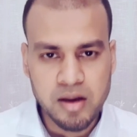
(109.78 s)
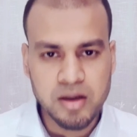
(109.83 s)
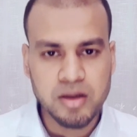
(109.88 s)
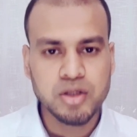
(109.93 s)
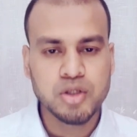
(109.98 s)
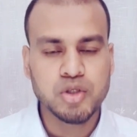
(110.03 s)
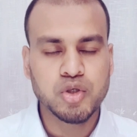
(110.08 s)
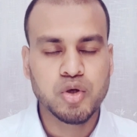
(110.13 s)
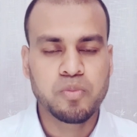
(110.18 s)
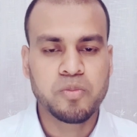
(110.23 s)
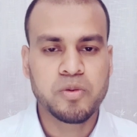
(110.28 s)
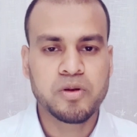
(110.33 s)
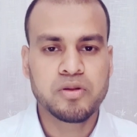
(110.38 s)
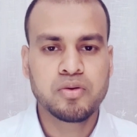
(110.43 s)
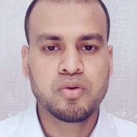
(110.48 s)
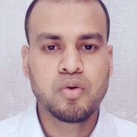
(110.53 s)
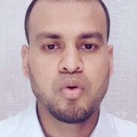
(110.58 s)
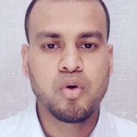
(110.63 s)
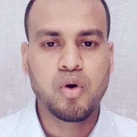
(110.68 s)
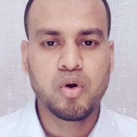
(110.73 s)
এখন চলুন
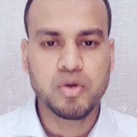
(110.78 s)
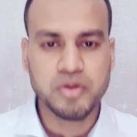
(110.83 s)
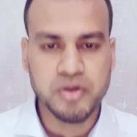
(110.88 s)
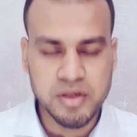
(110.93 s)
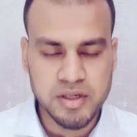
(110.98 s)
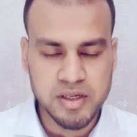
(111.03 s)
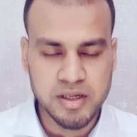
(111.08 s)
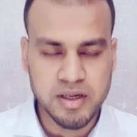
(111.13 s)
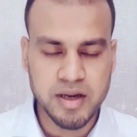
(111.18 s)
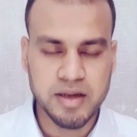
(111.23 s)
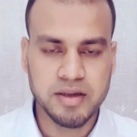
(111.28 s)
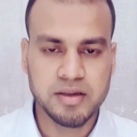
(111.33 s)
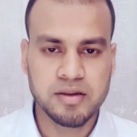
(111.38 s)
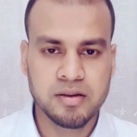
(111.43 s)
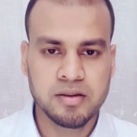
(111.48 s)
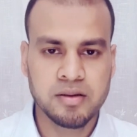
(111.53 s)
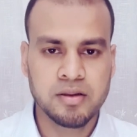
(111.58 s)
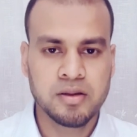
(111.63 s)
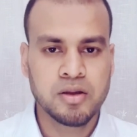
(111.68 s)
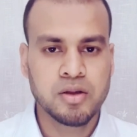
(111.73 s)
আমরা
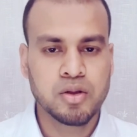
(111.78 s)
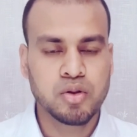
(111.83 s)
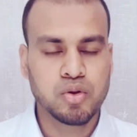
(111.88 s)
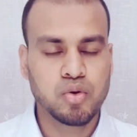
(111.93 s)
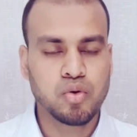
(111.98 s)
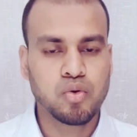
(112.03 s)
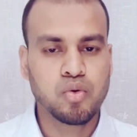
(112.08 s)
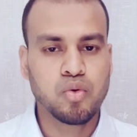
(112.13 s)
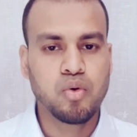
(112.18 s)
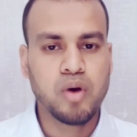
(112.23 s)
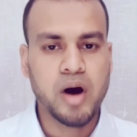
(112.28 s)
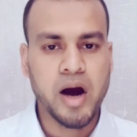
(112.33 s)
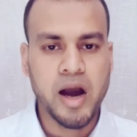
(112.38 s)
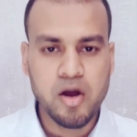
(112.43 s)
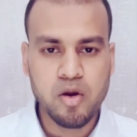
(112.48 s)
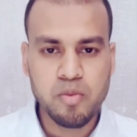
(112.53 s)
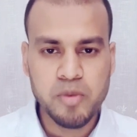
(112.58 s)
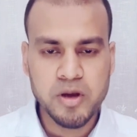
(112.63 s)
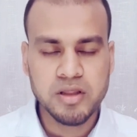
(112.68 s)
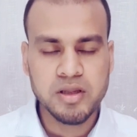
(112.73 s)
স্পন্দপ্রেদুতের
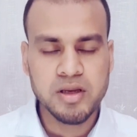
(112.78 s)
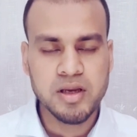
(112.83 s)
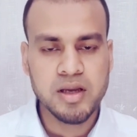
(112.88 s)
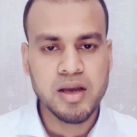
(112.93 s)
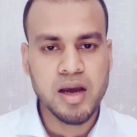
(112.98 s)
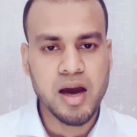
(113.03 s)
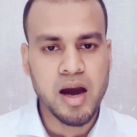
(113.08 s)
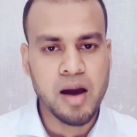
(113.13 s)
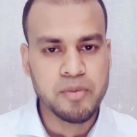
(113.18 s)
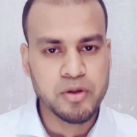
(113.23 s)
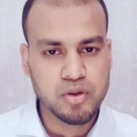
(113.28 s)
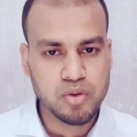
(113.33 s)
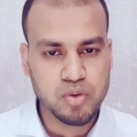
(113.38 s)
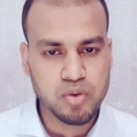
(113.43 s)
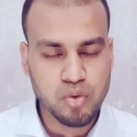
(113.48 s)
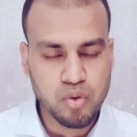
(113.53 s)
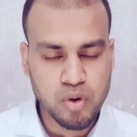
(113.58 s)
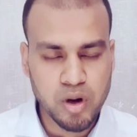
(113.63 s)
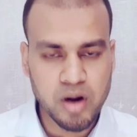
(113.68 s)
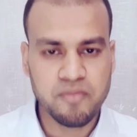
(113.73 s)
যে ক্যালকুলেশনটা
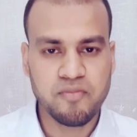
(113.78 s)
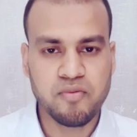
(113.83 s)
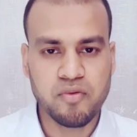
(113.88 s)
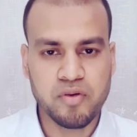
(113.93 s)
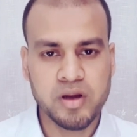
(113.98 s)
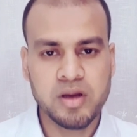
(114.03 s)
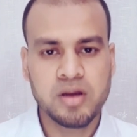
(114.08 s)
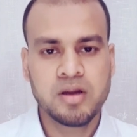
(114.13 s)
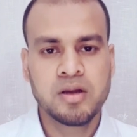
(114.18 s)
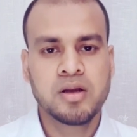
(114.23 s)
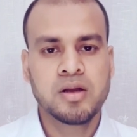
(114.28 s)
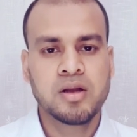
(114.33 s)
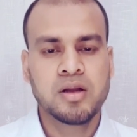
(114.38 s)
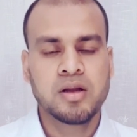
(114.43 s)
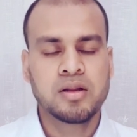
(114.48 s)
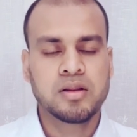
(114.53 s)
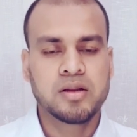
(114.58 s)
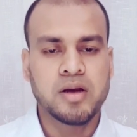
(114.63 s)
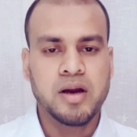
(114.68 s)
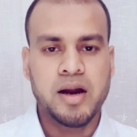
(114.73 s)
আছে যে লসের যে
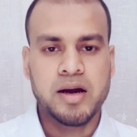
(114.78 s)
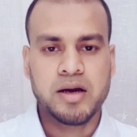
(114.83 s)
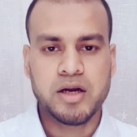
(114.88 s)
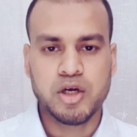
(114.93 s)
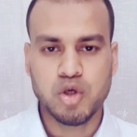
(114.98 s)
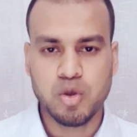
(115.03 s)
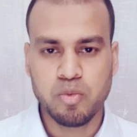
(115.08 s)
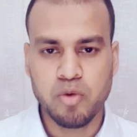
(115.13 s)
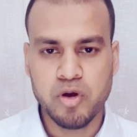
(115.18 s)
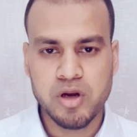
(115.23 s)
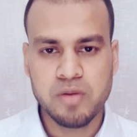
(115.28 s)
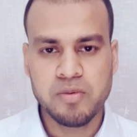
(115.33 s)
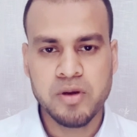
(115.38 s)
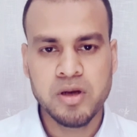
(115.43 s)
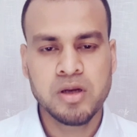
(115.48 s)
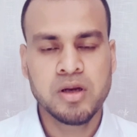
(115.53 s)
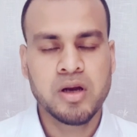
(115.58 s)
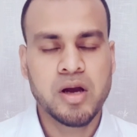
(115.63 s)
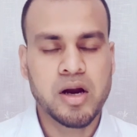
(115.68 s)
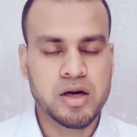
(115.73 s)
ক্যালকুলেশনটা এই
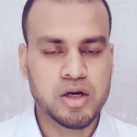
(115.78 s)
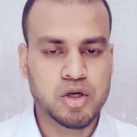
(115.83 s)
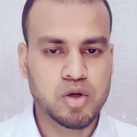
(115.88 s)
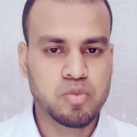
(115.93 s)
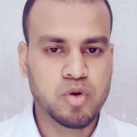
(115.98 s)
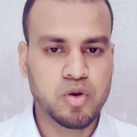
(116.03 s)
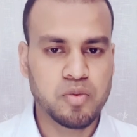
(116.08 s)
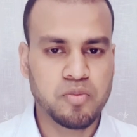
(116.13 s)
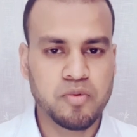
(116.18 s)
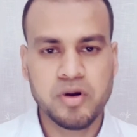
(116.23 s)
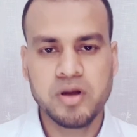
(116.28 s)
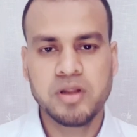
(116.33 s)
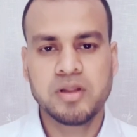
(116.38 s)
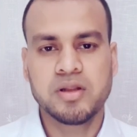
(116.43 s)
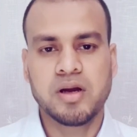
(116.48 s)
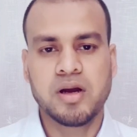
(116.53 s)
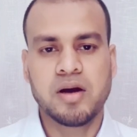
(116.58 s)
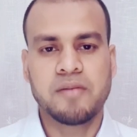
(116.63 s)
ক্যালকুলেশনটা আমরা